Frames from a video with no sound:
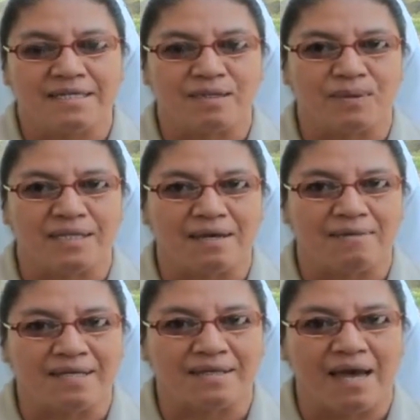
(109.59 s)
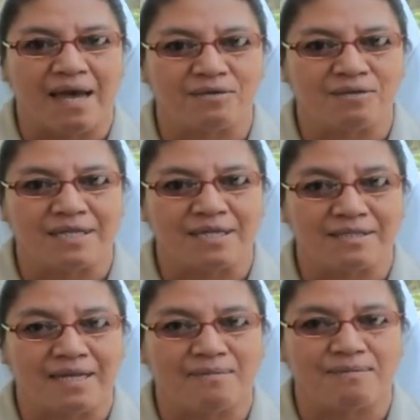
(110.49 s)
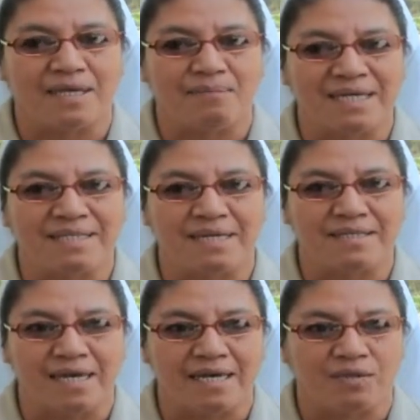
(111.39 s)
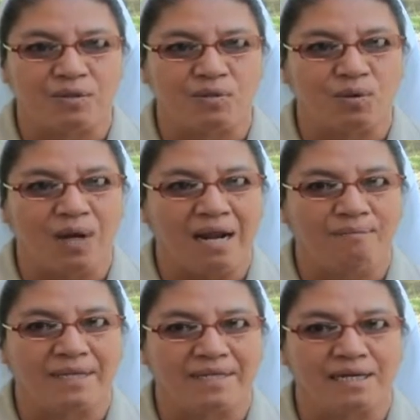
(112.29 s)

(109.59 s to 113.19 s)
después de 20 años de estar de presencia en Totogalpa.